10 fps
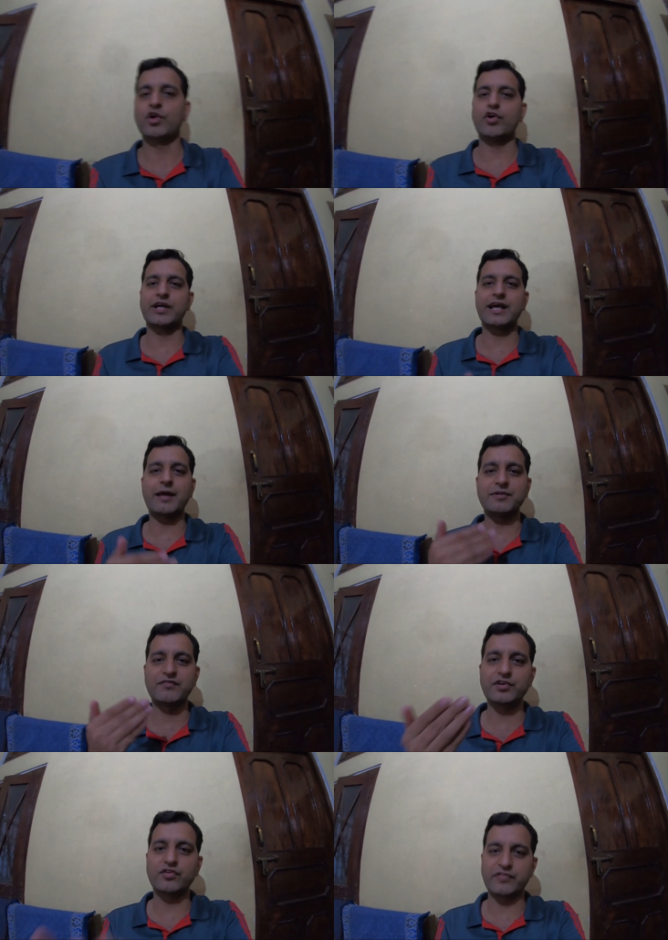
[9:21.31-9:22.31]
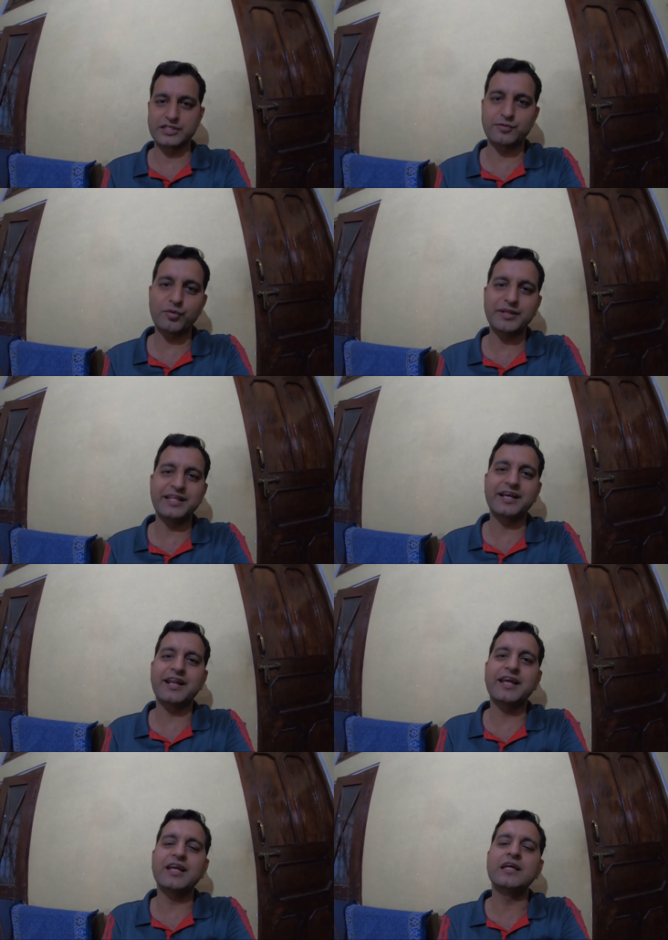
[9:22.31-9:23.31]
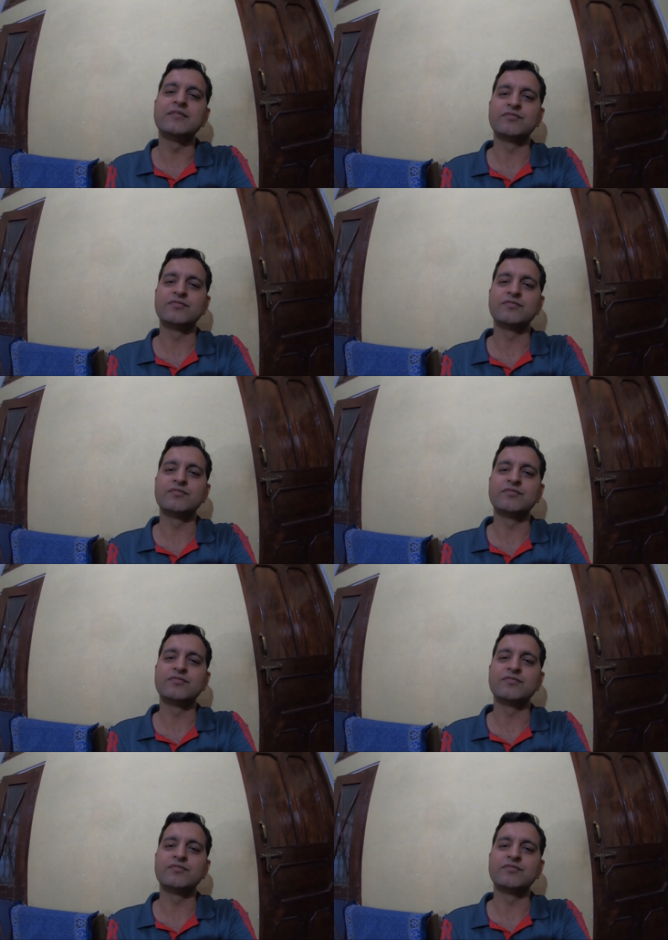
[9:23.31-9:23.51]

और अगर आप ये वीडियो फेसबुक में देख रहे हैं